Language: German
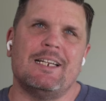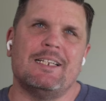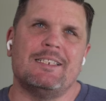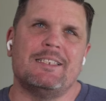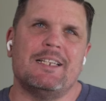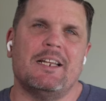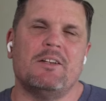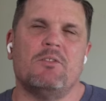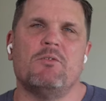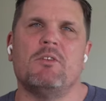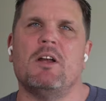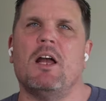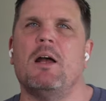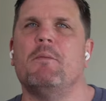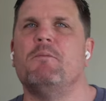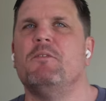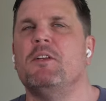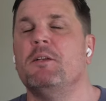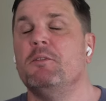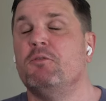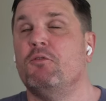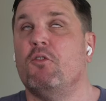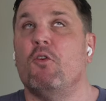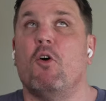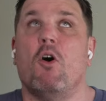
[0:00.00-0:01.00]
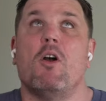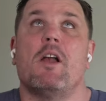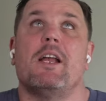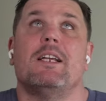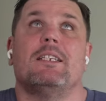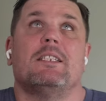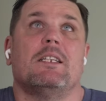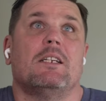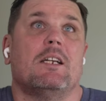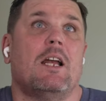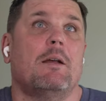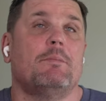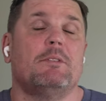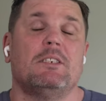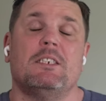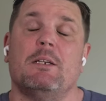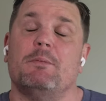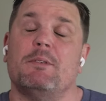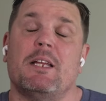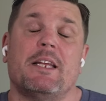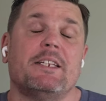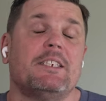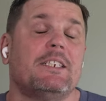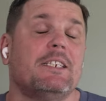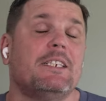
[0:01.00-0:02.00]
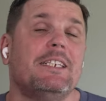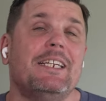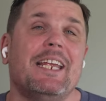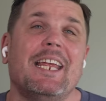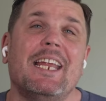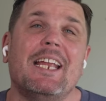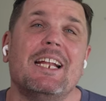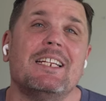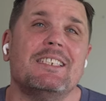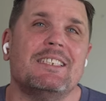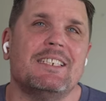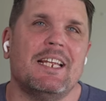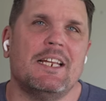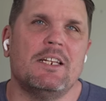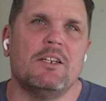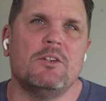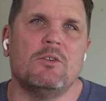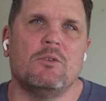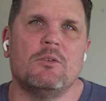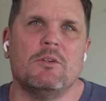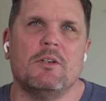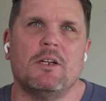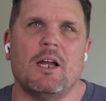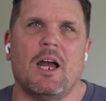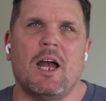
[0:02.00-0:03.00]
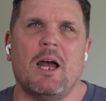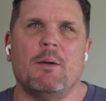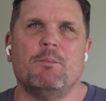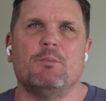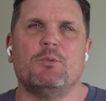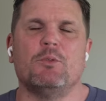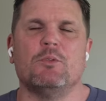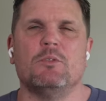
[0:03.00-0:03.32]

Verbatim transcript: der Sendung gehabt, wir haben es vorgestern gehabt. Ich habe es eigentlich in jeder Sendung gehabt.